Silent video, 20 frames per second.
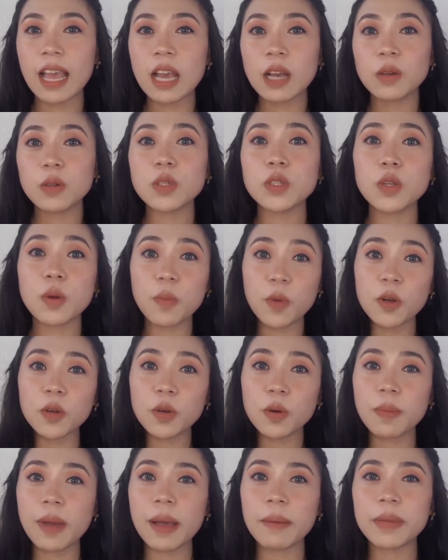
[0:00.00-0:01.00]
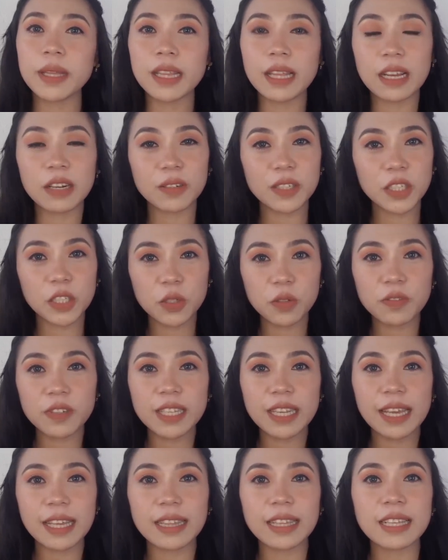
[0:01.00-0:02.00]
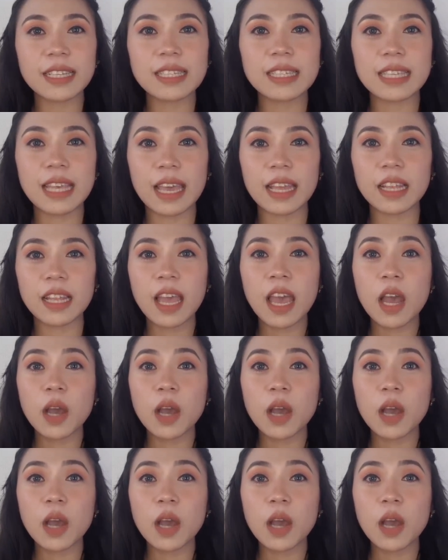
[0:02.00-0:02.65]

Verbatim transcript: gusto mong gumamit ng rejuvenating set